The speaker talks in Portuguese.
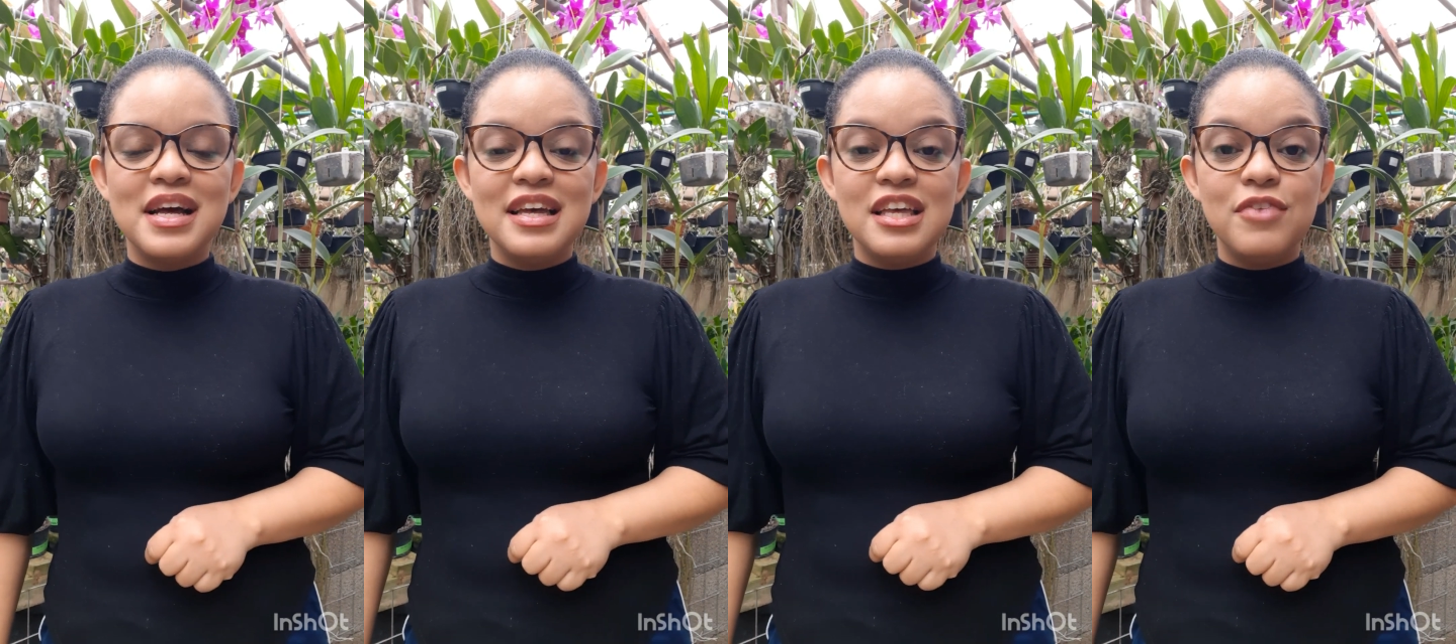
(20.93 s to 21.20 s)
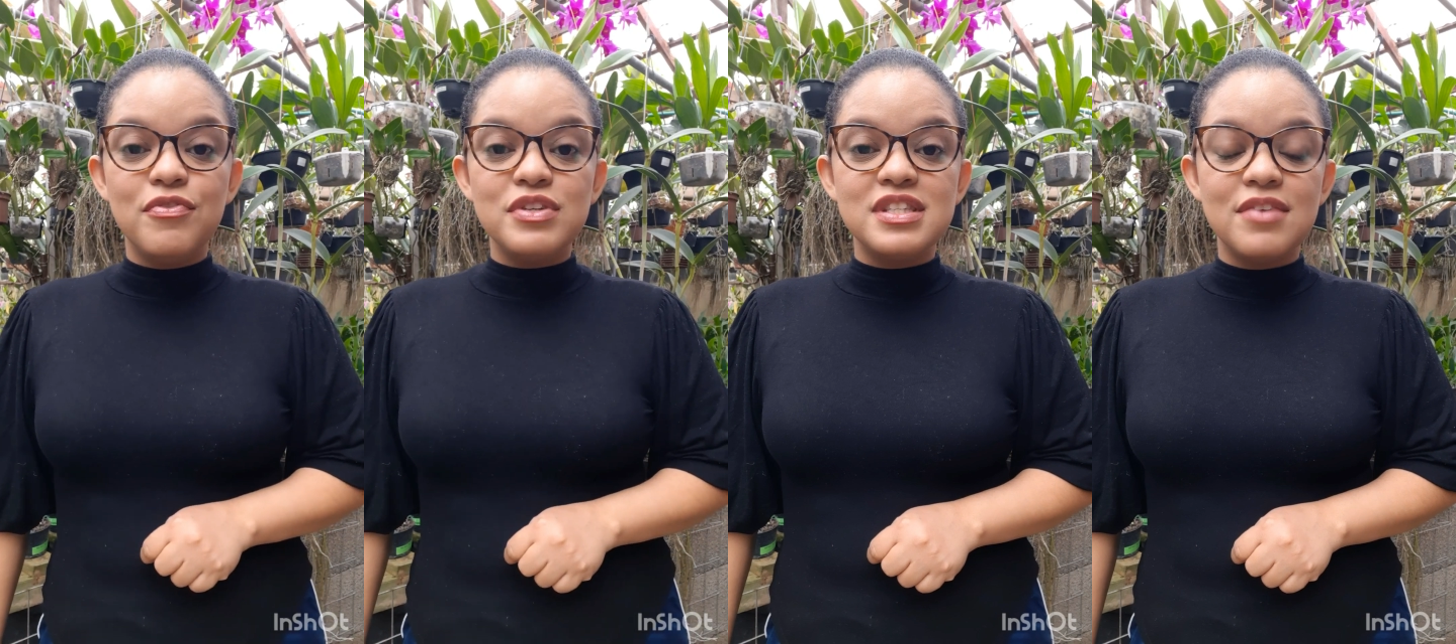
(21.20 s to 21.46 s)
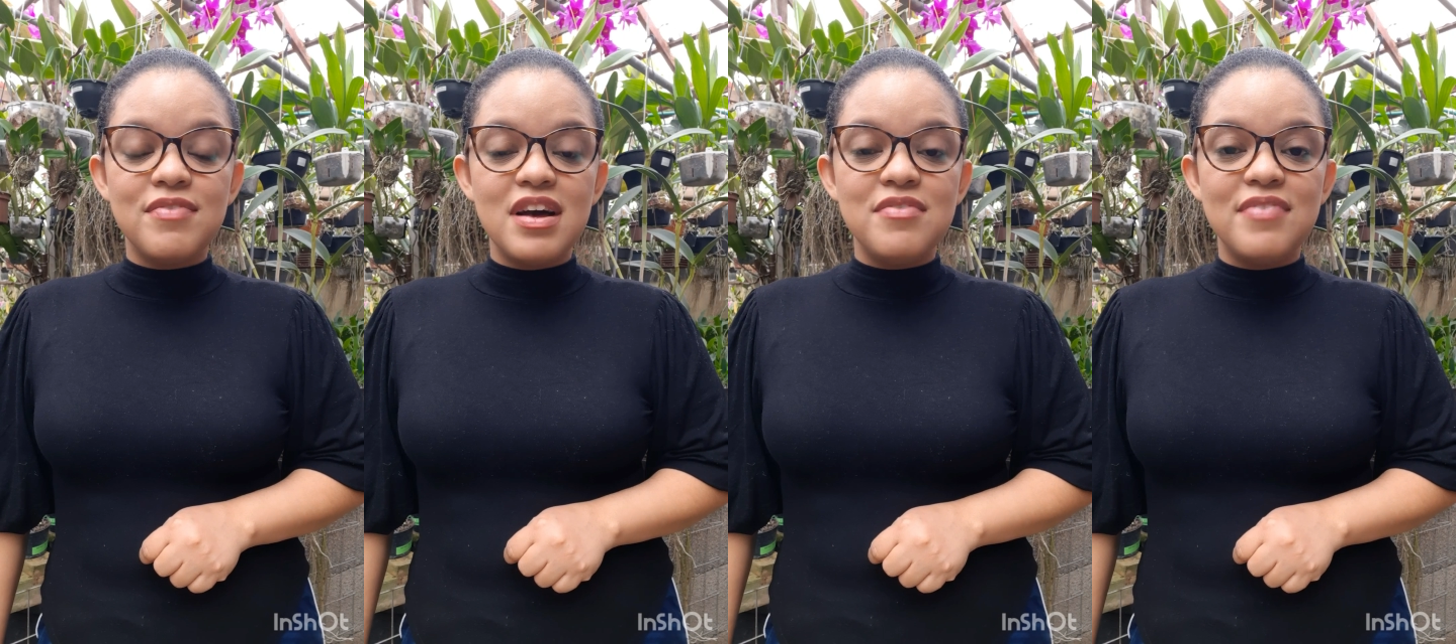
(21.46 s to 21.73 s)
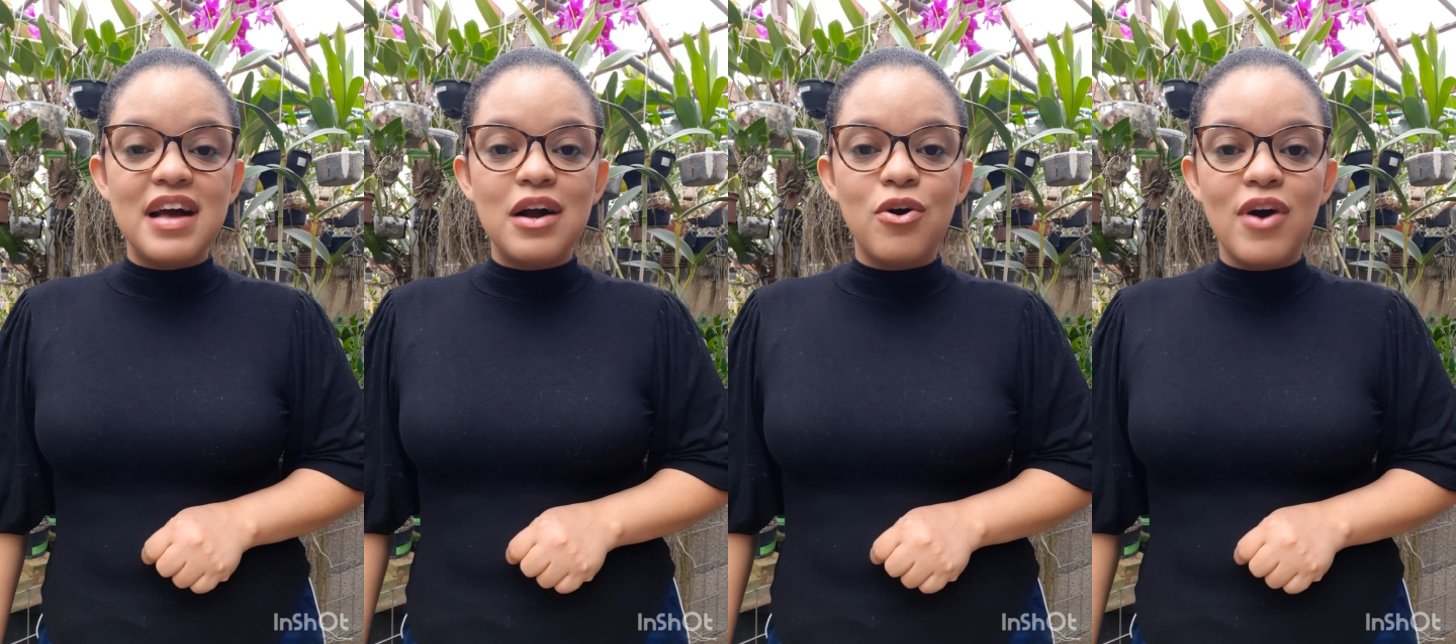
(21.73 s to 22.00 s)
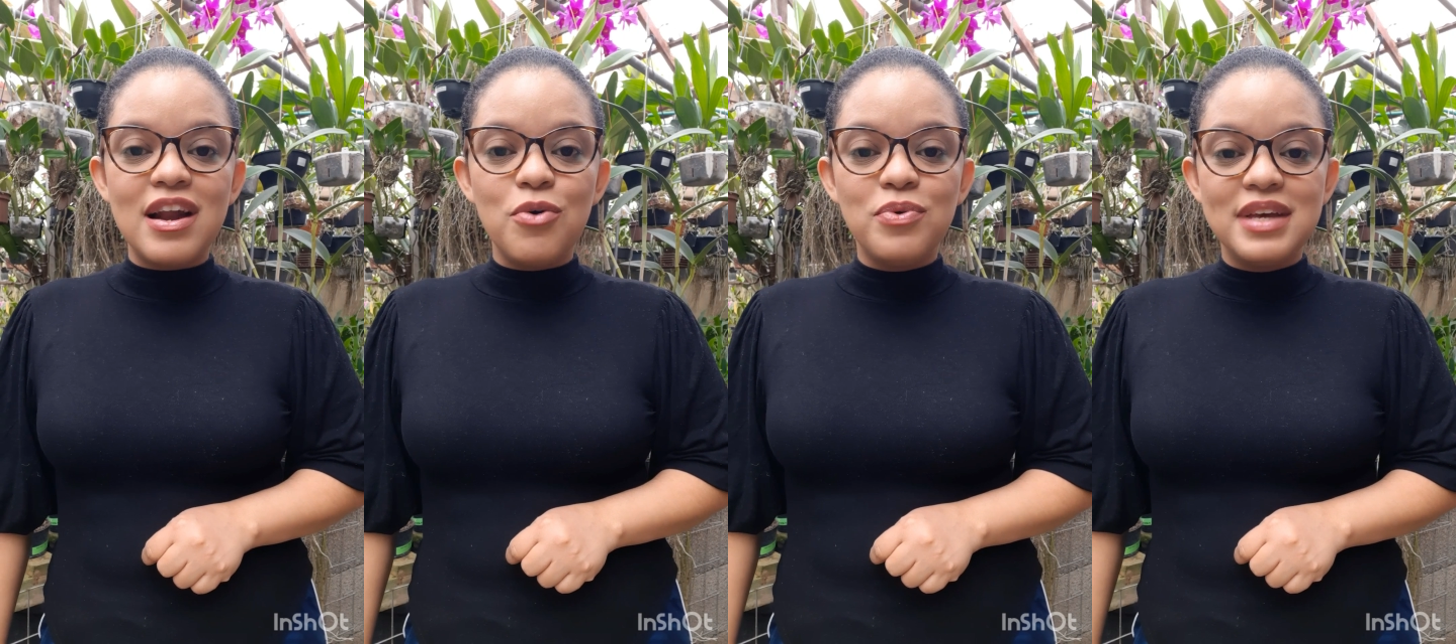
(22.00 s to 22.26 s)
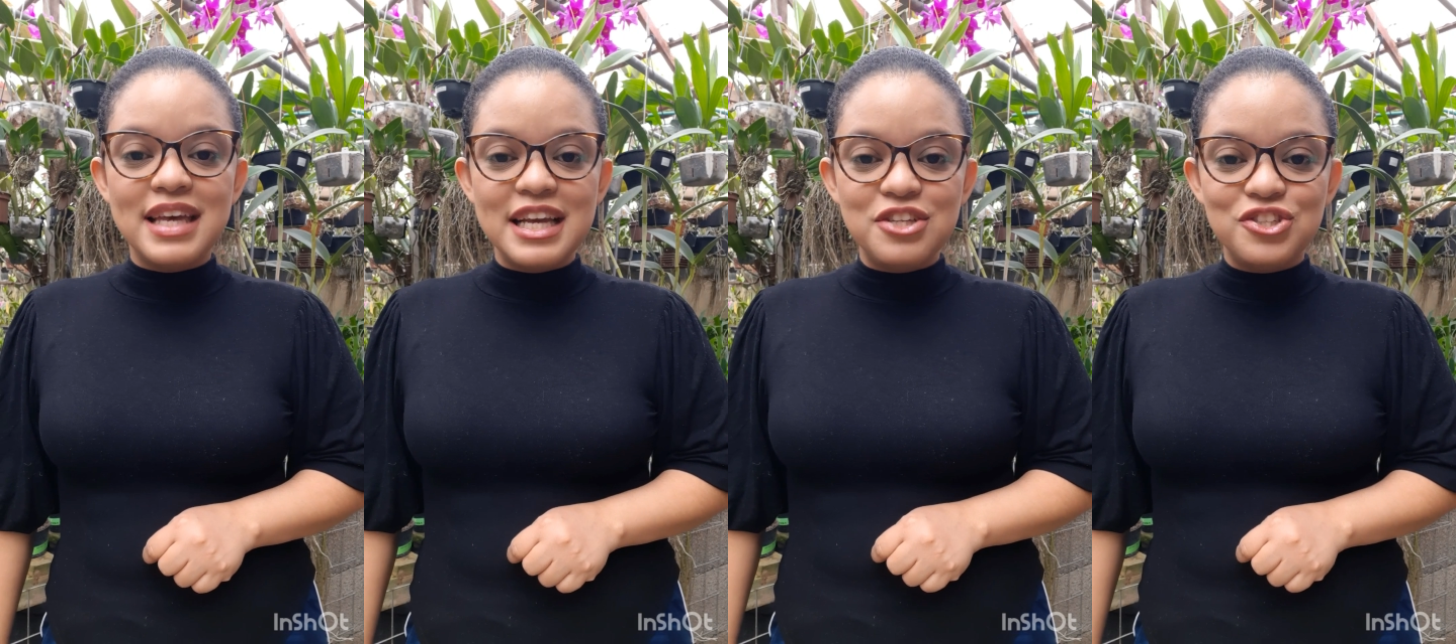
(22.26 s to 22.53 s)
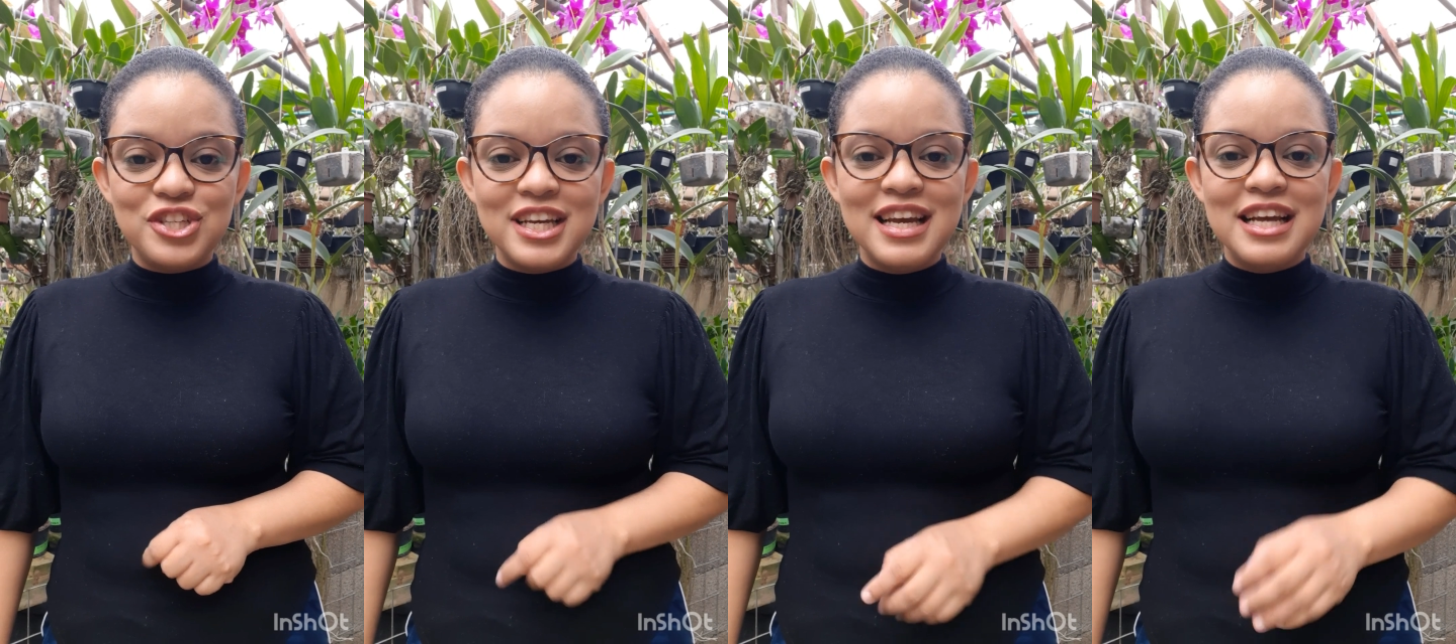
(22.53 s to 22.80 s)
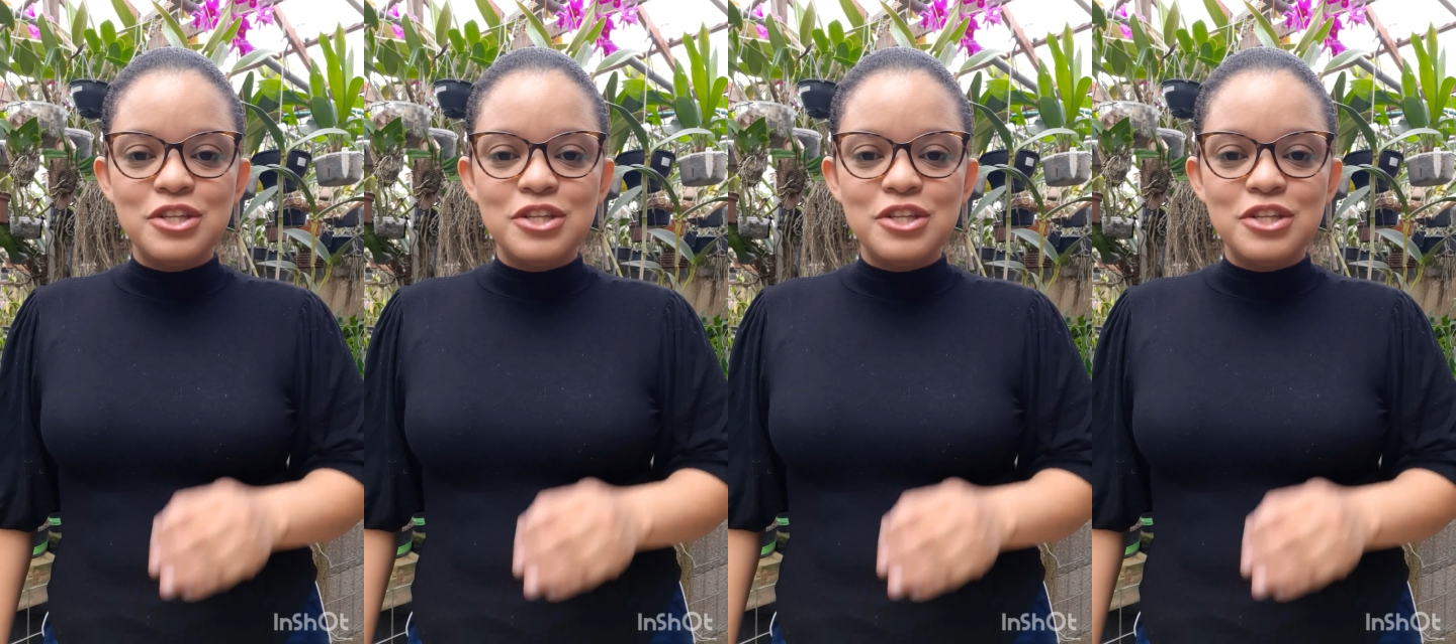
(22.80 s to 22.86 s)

que você vai ver agora o kit